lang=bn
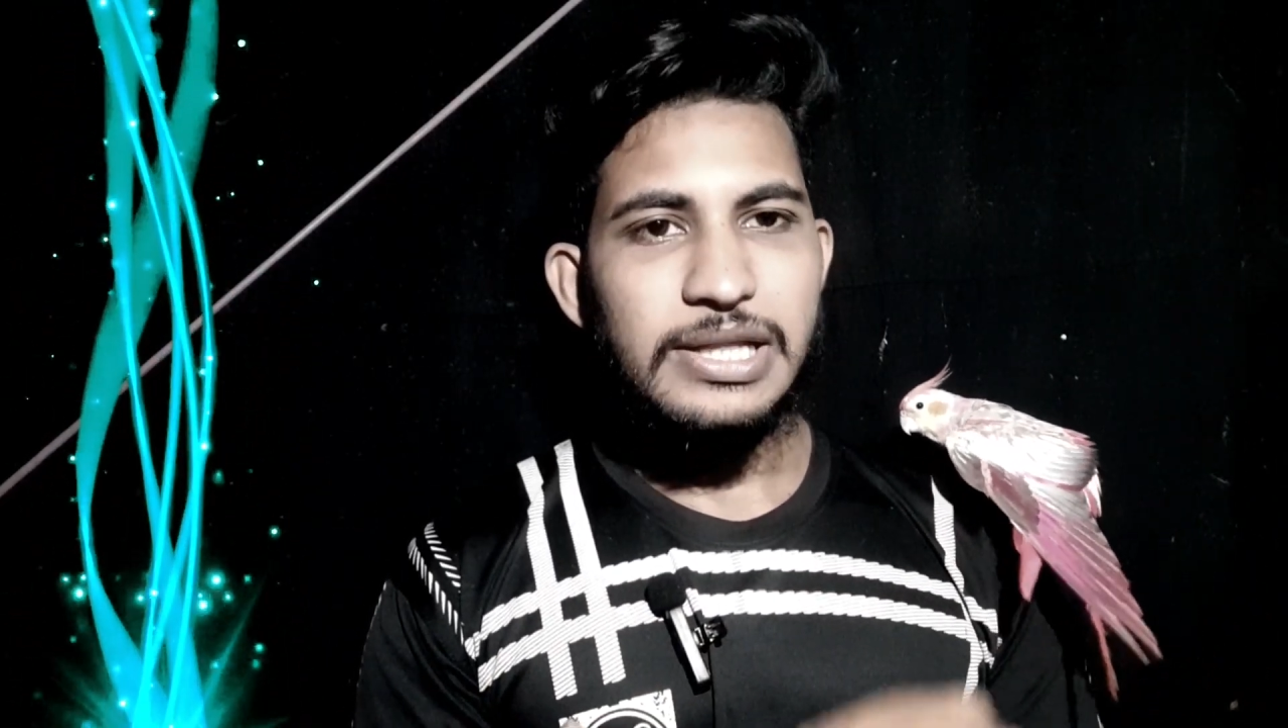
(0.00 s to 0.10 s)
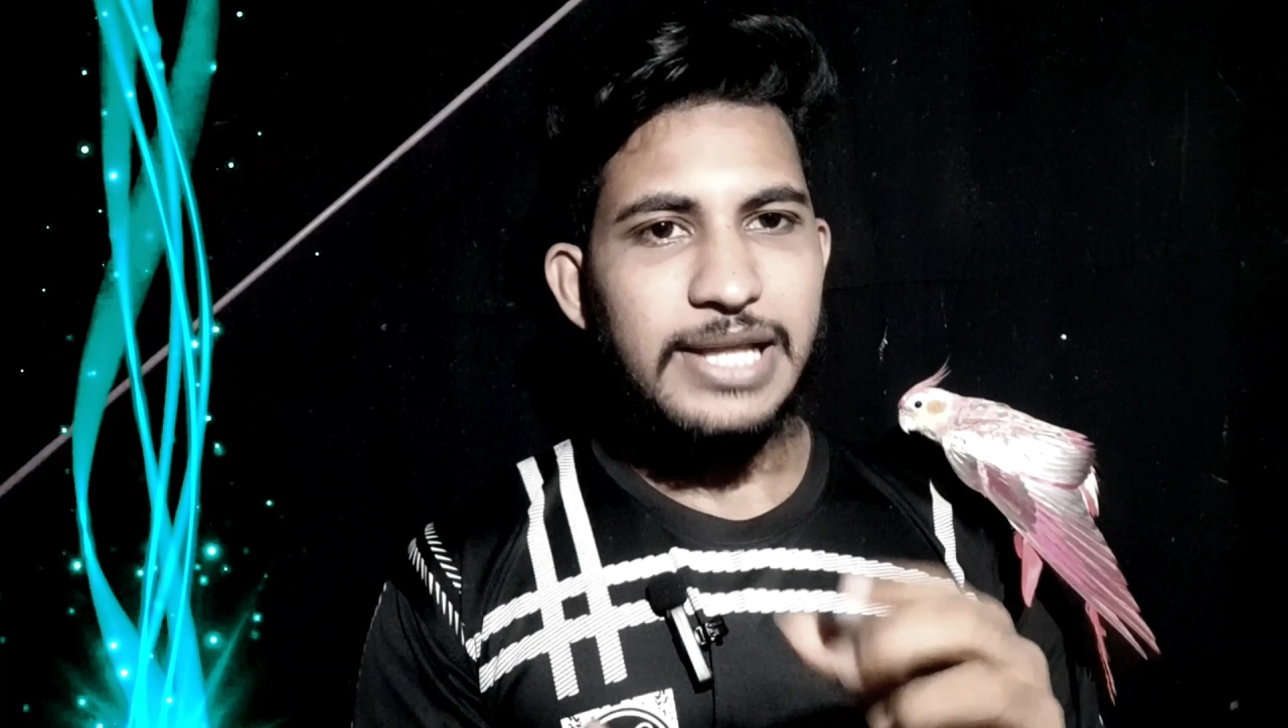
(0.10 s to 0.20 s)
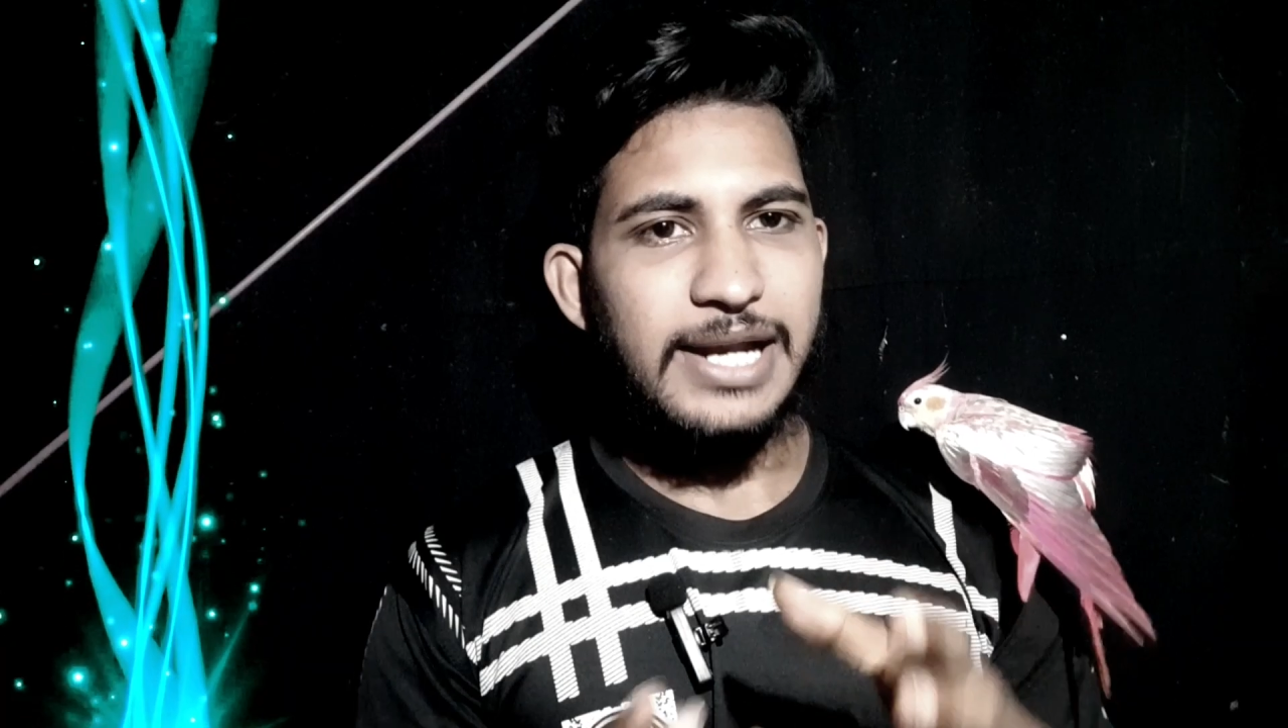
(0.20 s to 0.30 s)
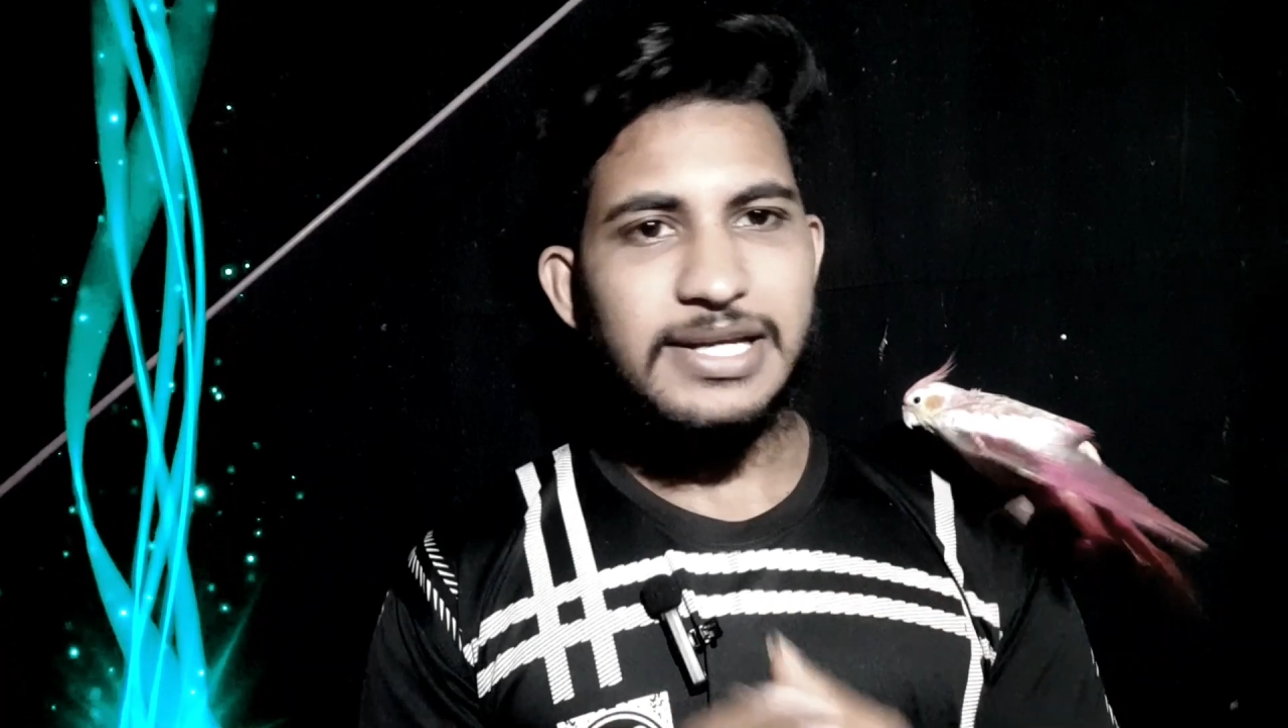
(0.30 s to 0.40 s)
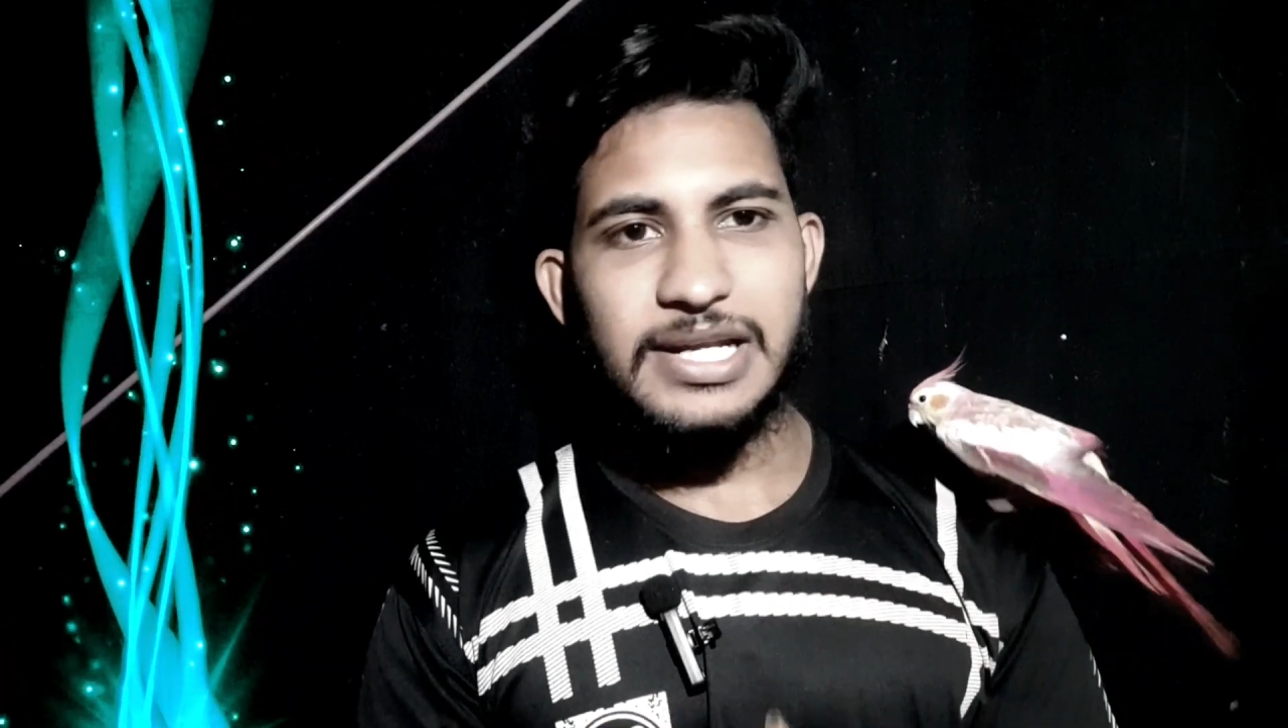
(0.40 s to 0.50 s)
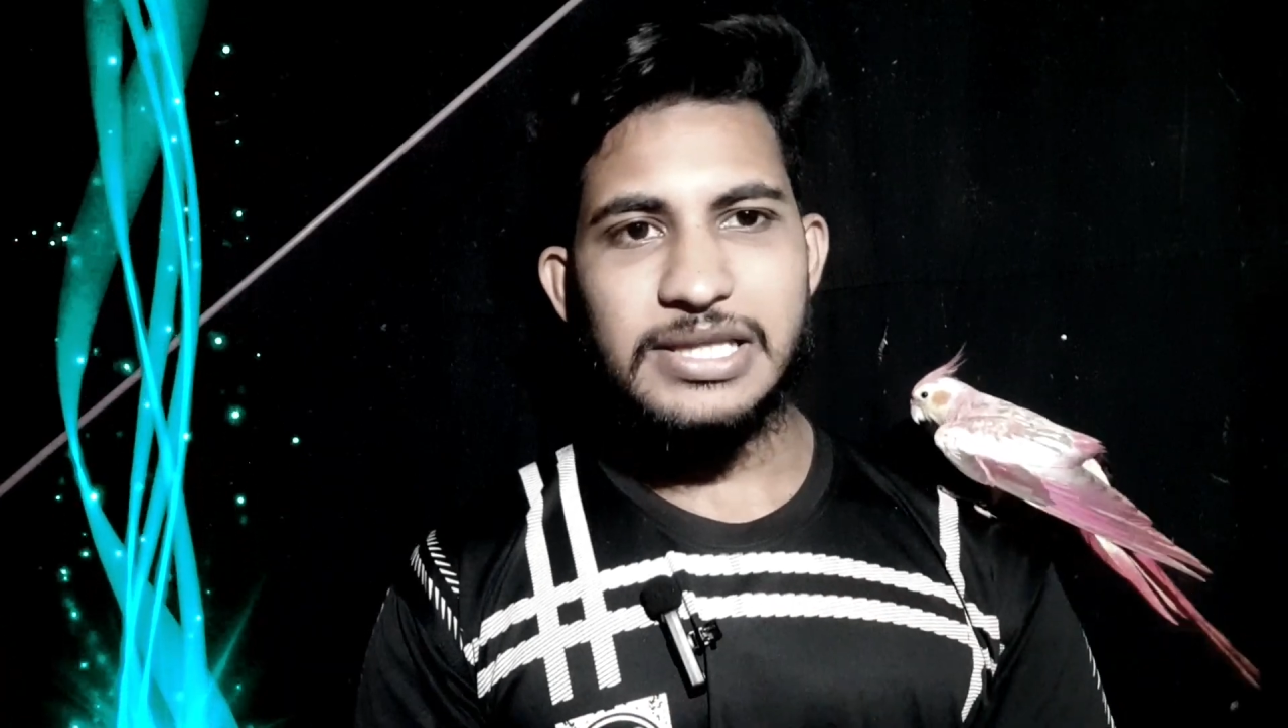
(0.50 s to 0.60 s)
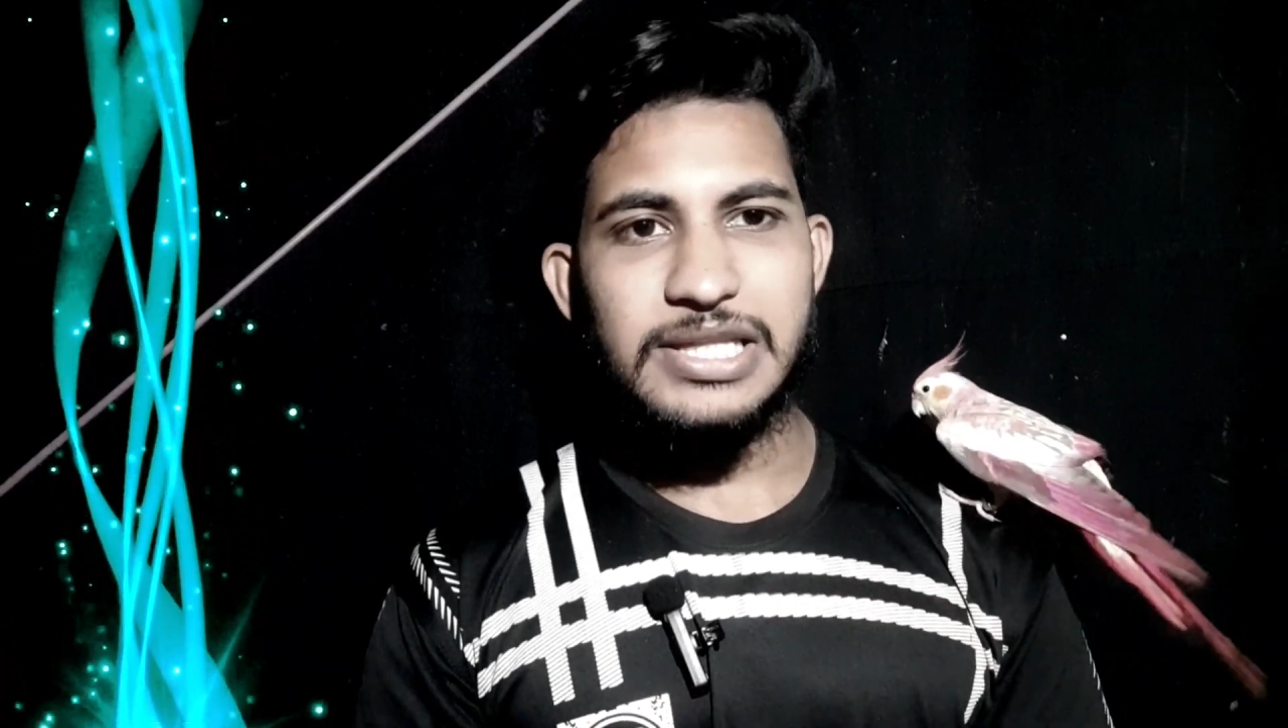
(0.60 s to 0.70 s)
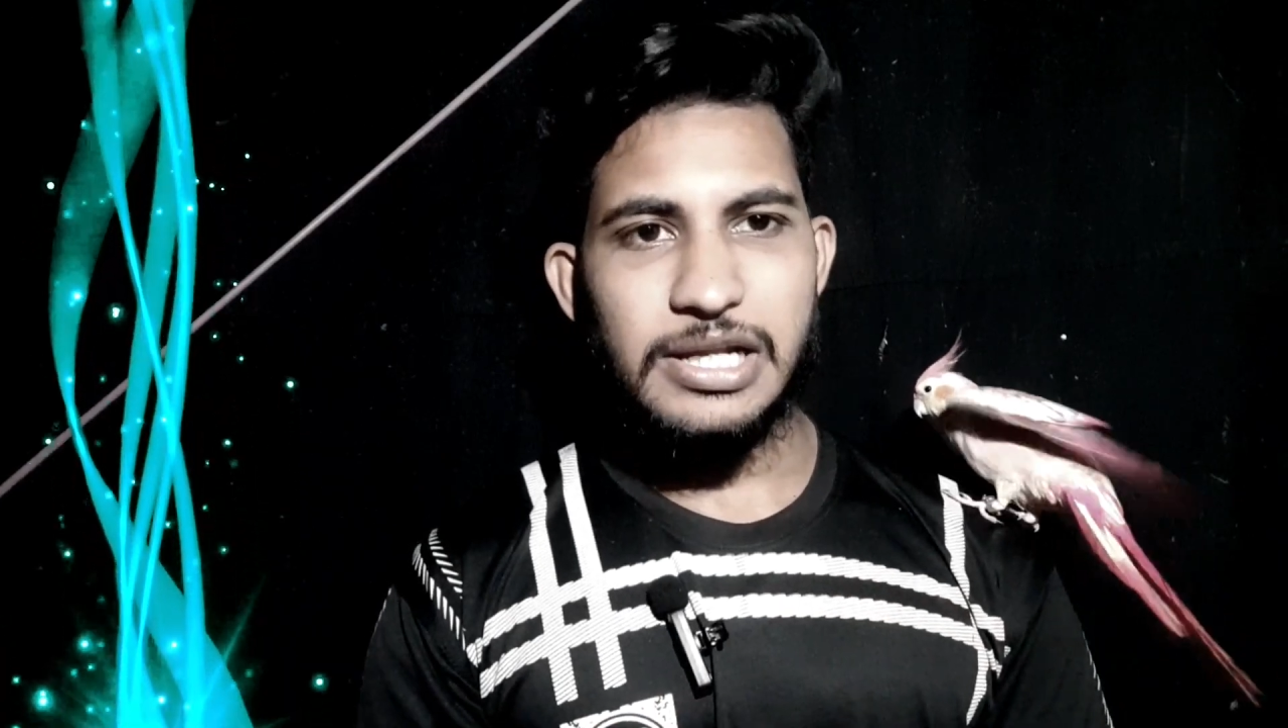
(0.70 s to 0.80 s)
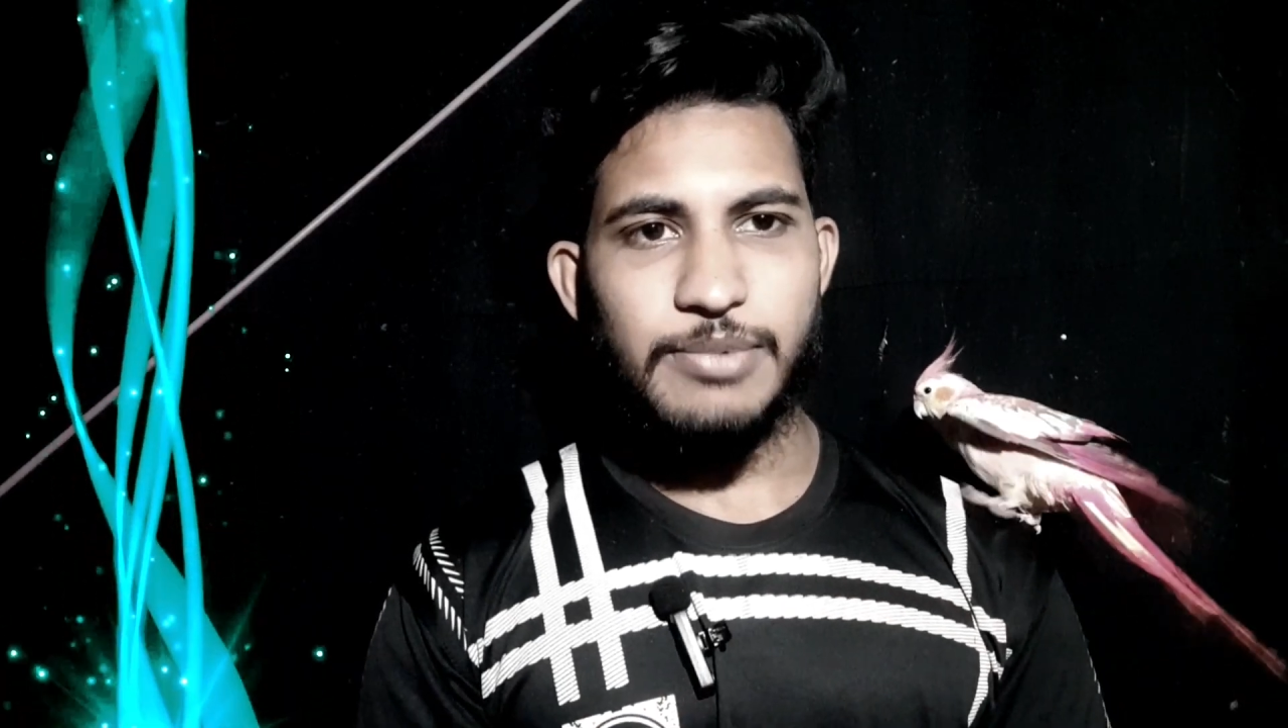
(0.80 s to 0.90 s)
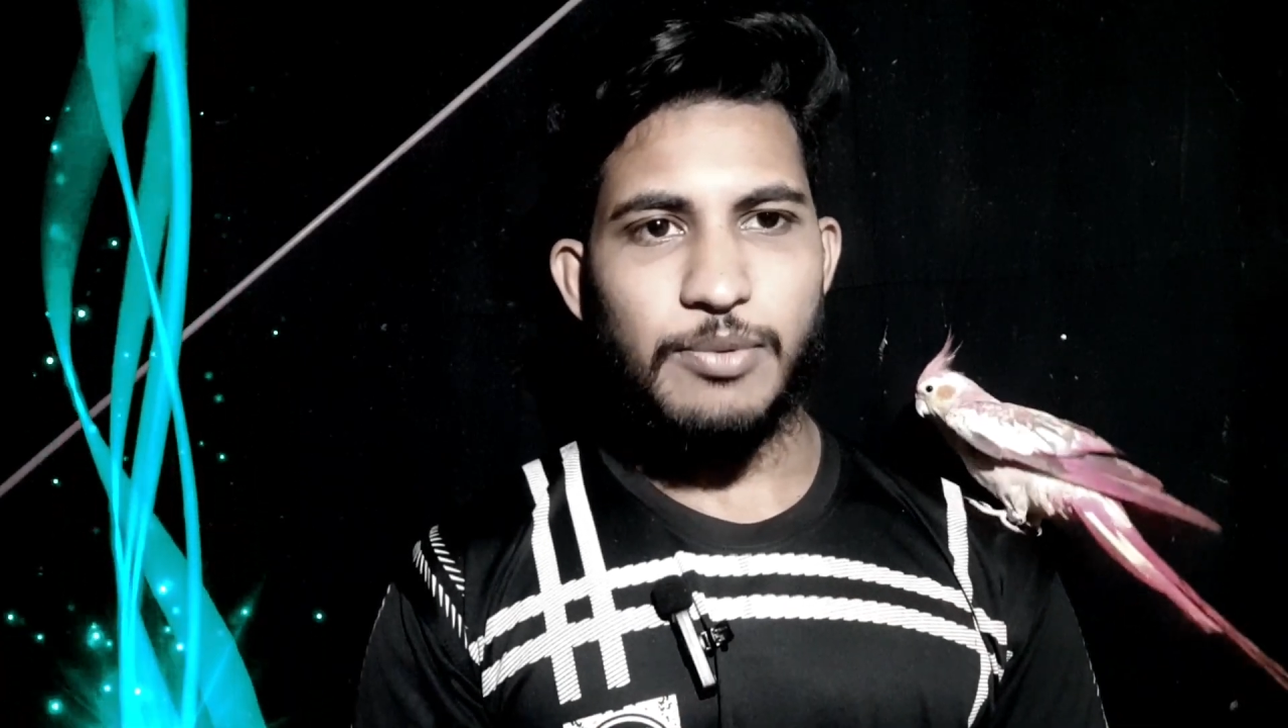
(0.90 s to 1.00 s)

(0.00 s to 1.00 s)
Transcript: নারকেলের তেল